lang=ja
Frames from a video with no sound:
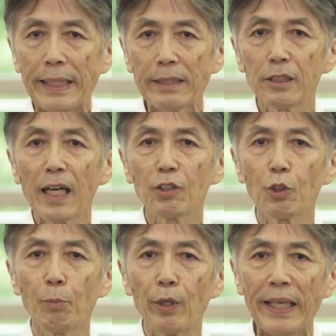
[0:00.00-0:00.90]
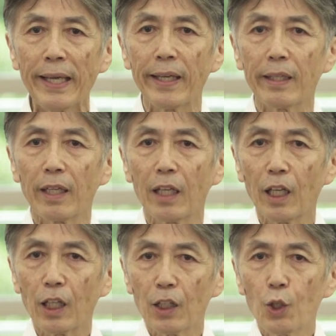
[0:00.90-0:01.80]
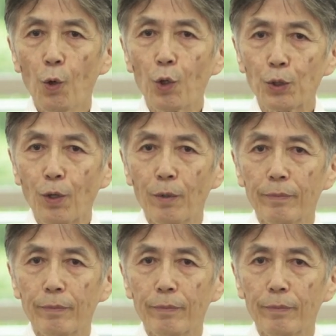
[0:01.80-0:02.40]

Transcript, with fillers: 哲学の森へようこそ